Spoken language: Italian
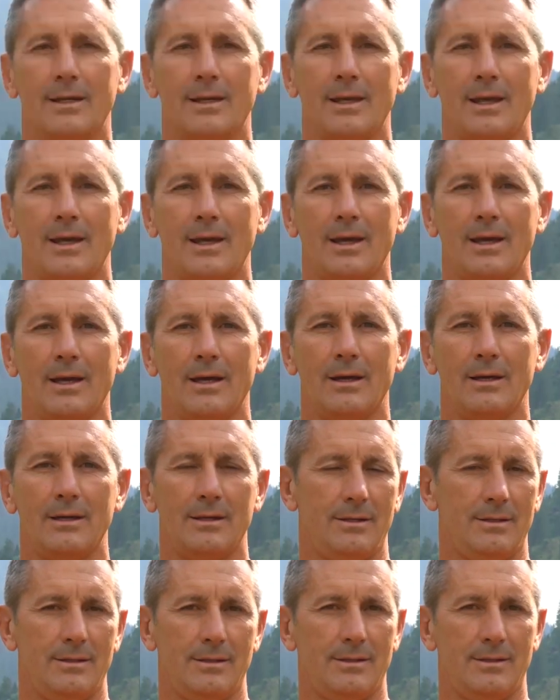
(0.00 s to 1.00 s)
che
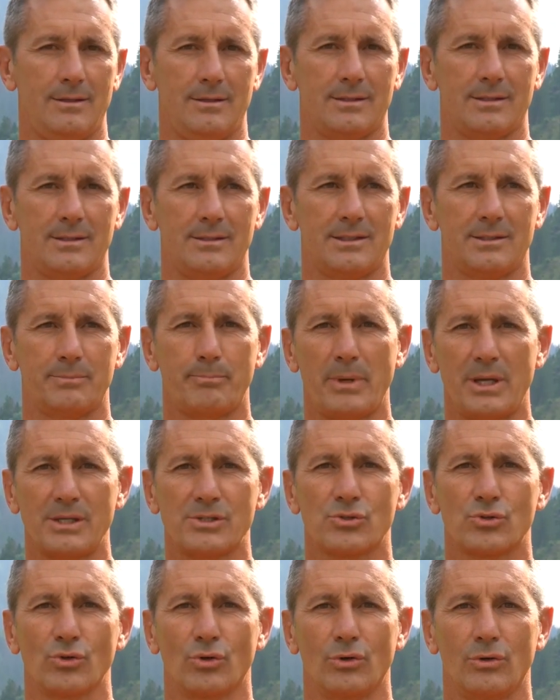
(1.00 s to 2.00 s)
eh,
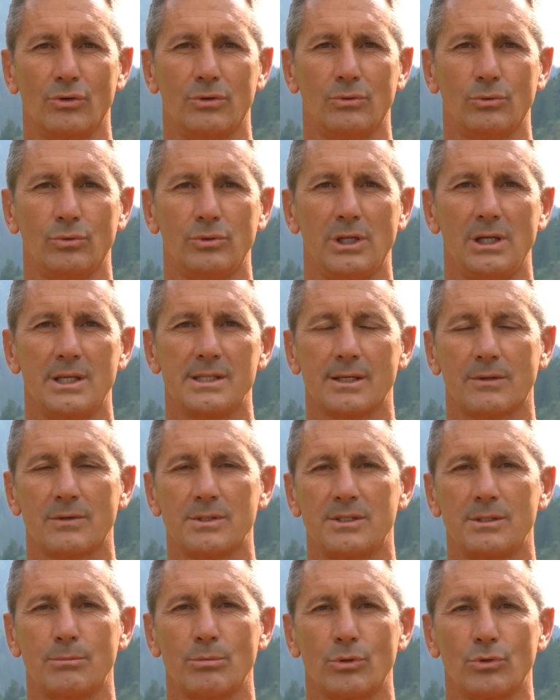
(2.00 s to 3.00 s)
spesso utilizza
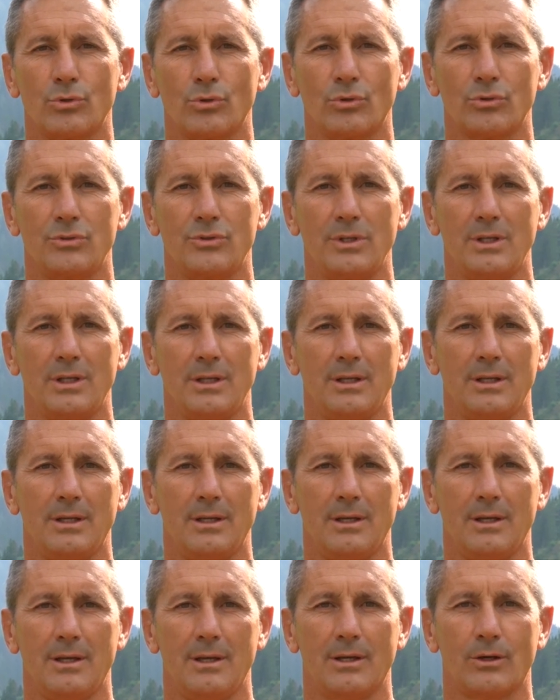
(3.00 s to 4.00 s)
questi
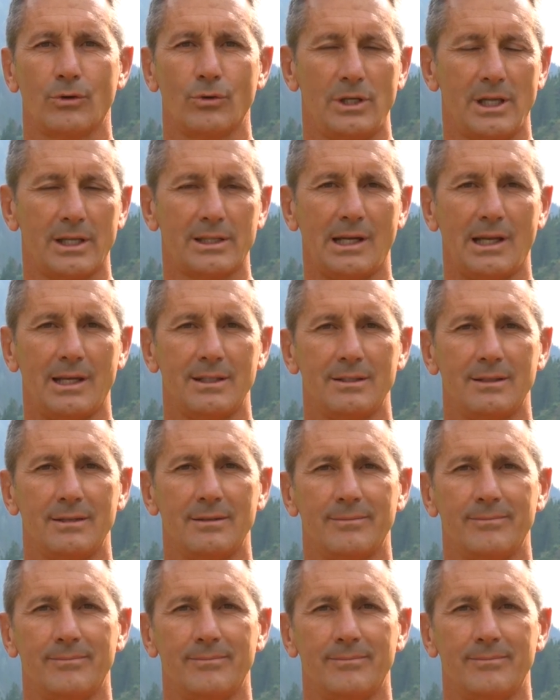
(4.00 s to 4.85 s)
prodotti con gli atleti.